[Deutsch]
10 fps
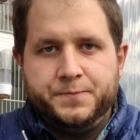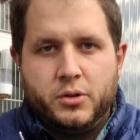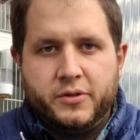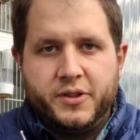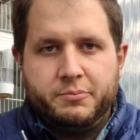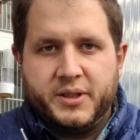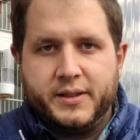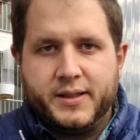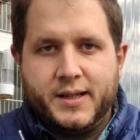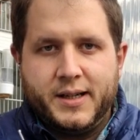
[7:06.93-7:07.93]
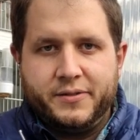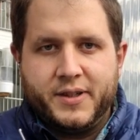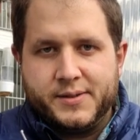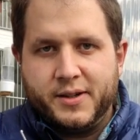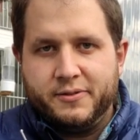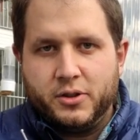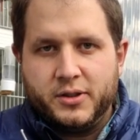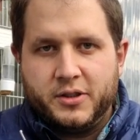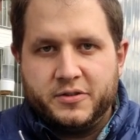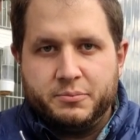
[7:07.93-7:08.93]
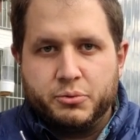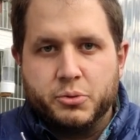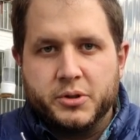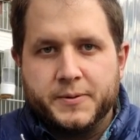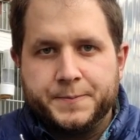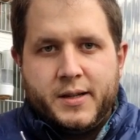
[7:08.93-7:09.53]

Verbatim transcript: und verbringt dann einfach zwei Wochen auf dem Boden.